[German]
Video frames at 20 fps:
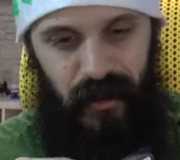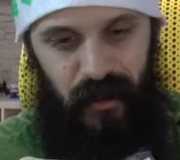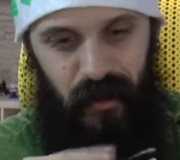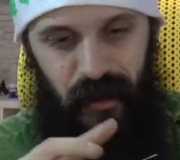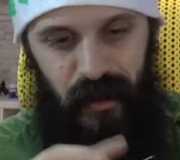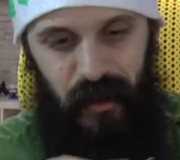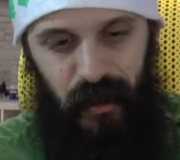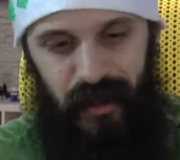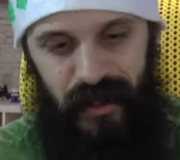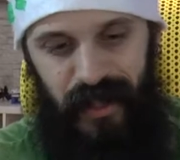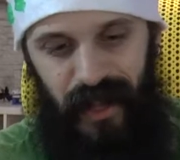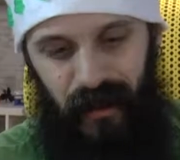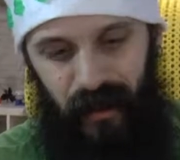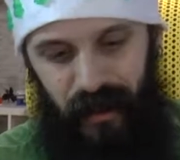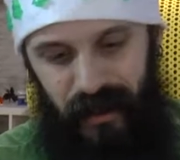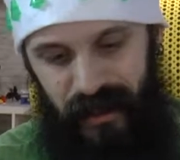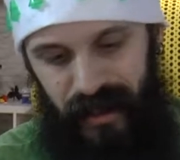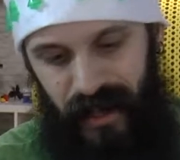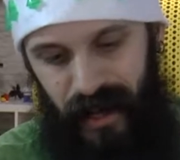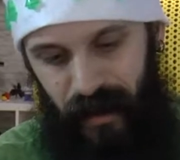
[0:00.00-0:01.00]
schon genug Star
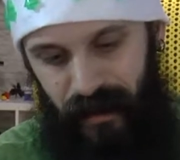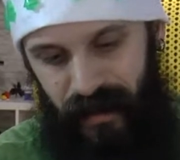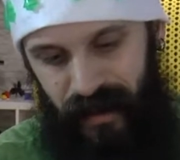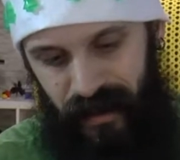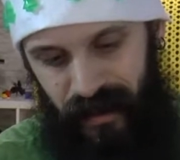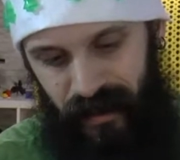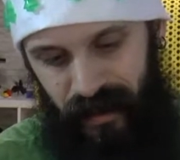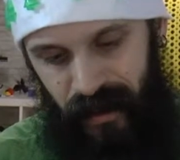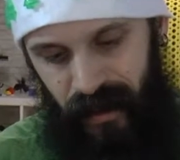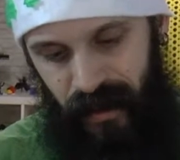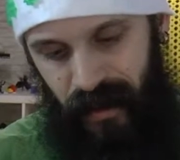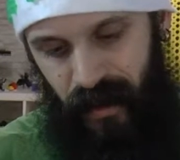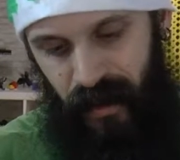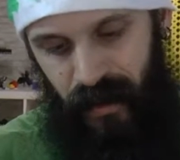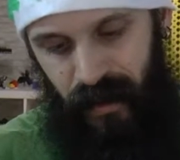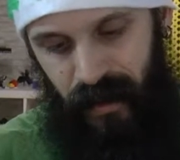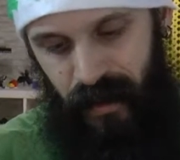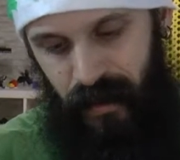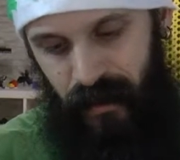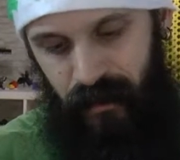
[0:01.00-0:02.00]
Wars gehabt.
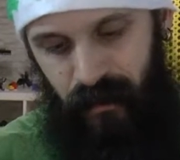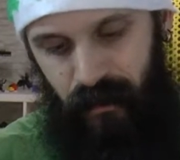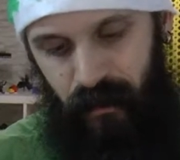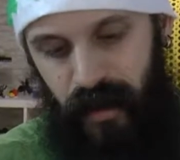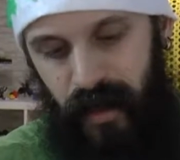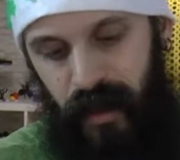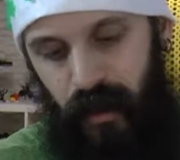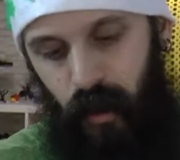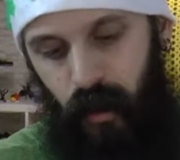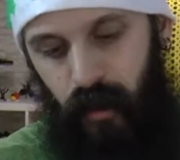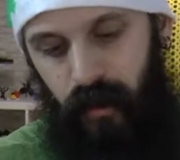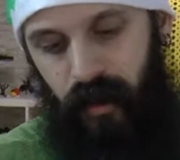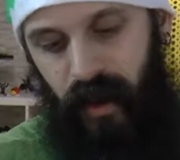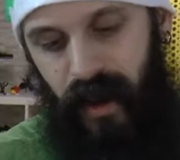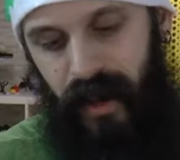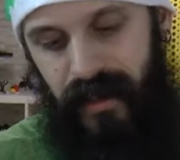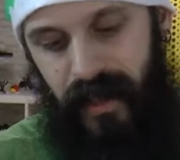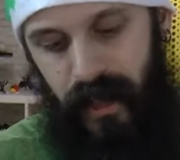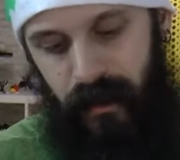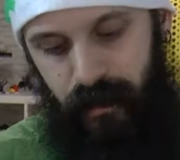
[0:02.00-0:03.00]

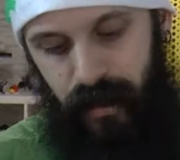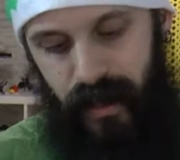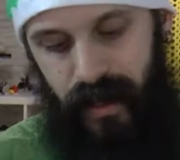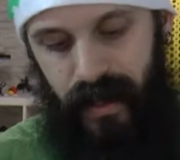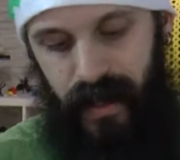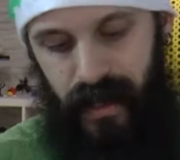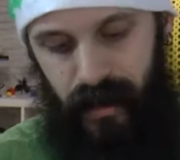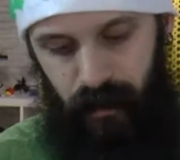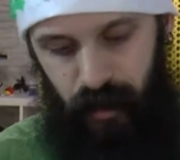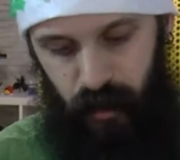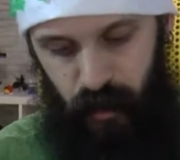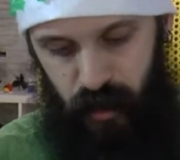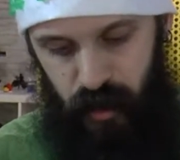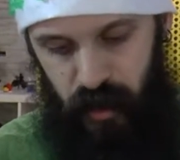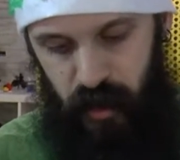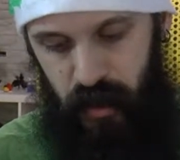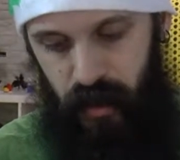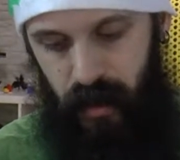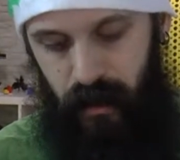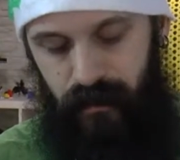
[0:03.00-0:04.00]

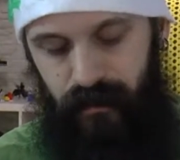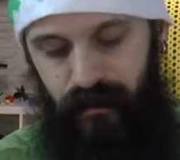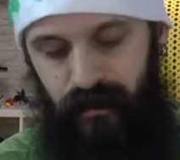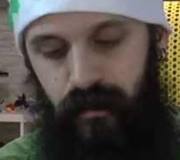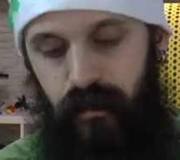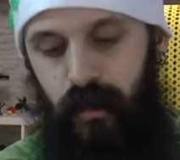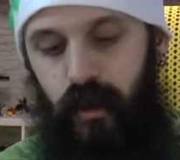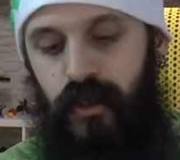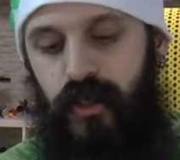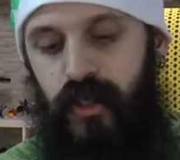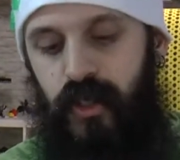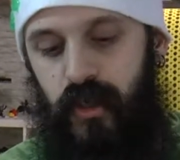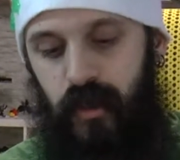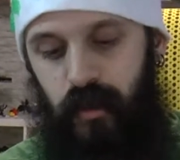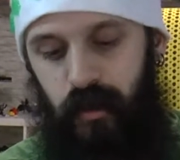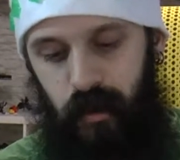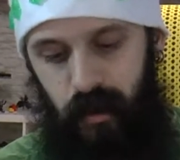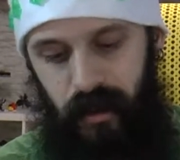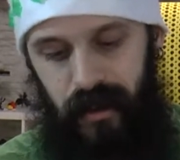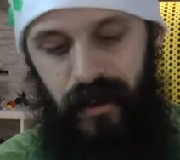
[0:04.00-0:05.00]
Mikrofaserbrillenputztuch, äh,
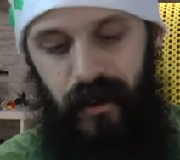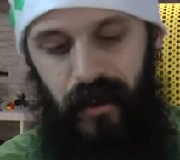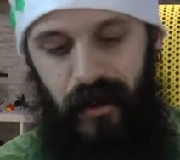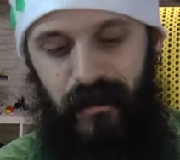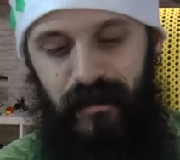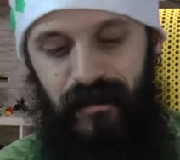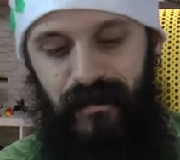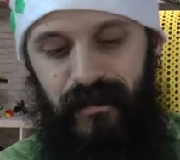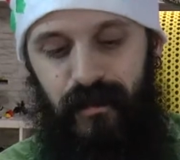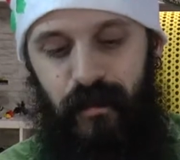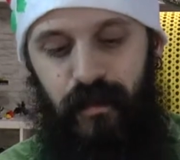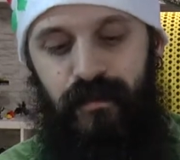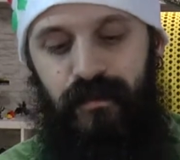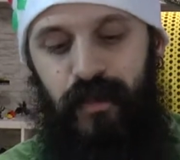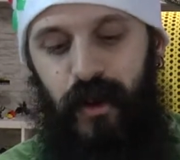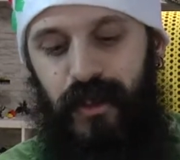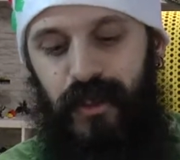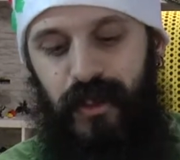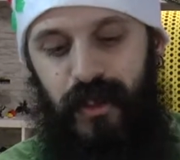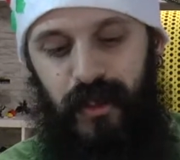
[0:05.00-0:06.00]
Blitztuch, genau.
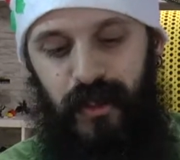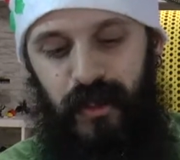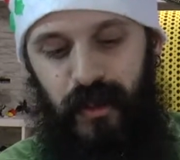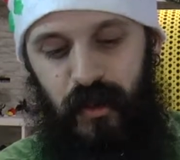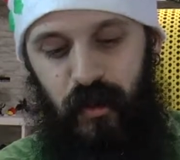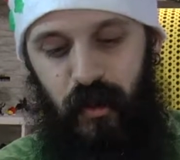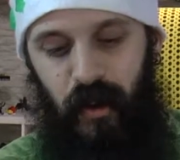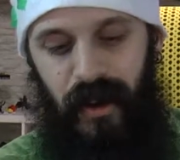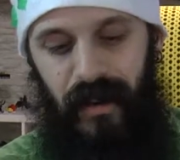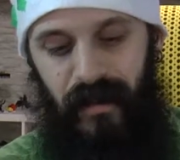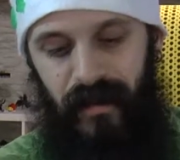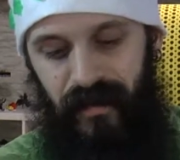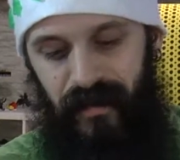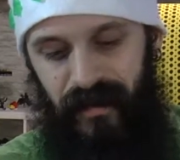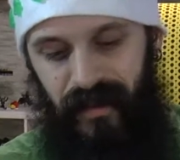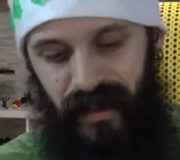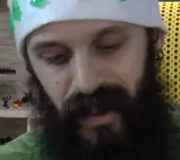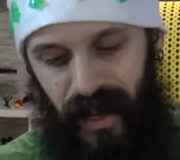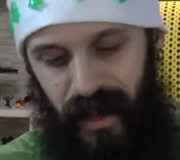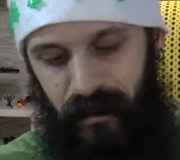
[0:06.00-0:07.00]
Putztuch.
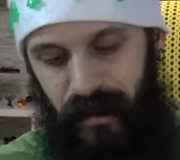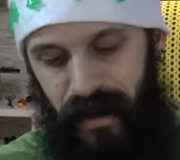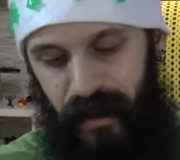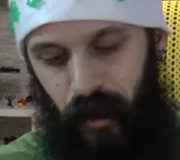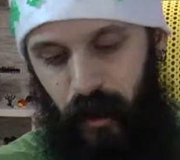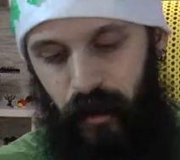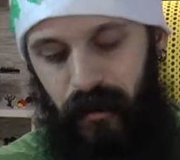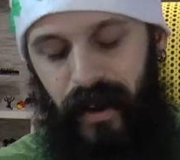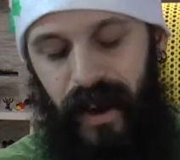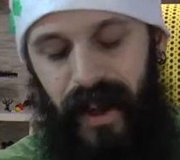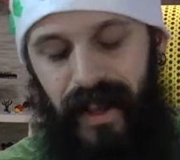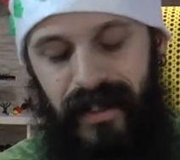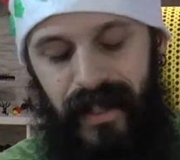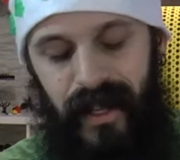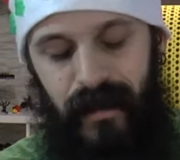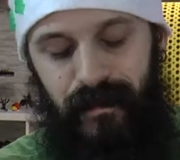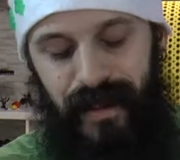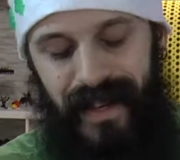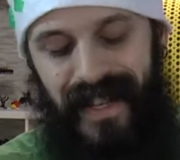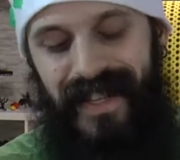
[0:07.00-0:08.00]
Ein
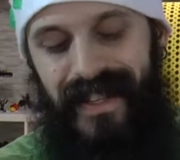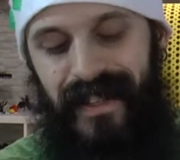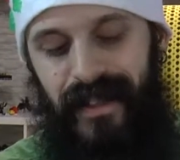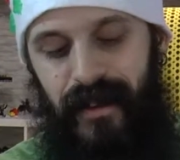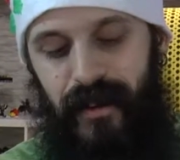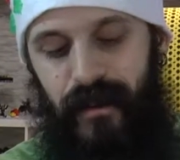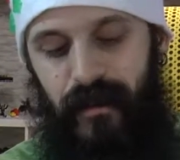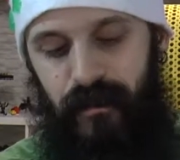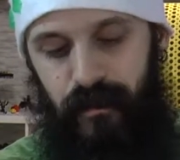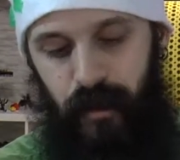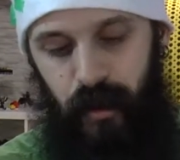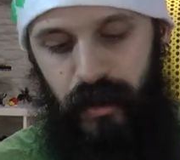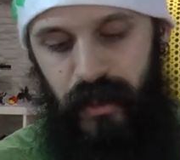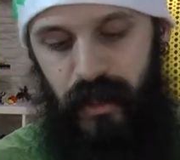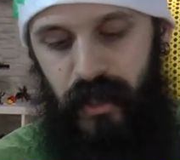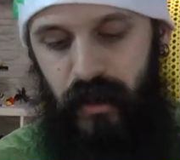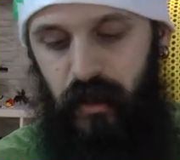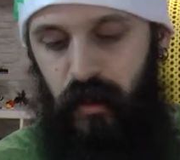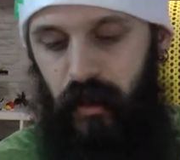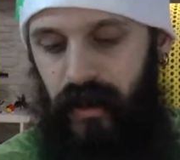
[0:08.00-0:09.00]

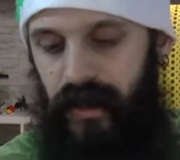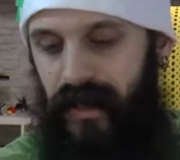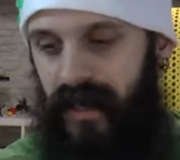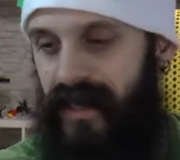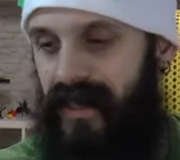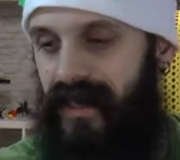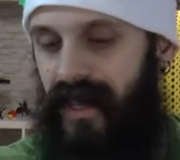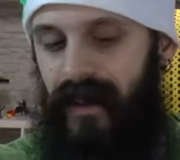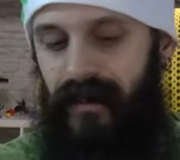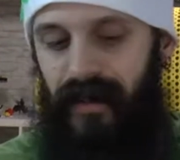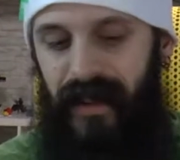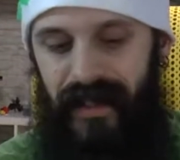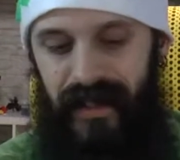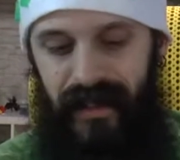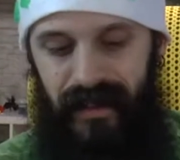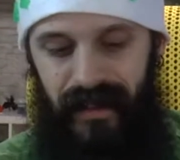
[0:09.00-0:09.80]
Mikrofaser-Brillen-Putztuch. Jetzt haben wir es.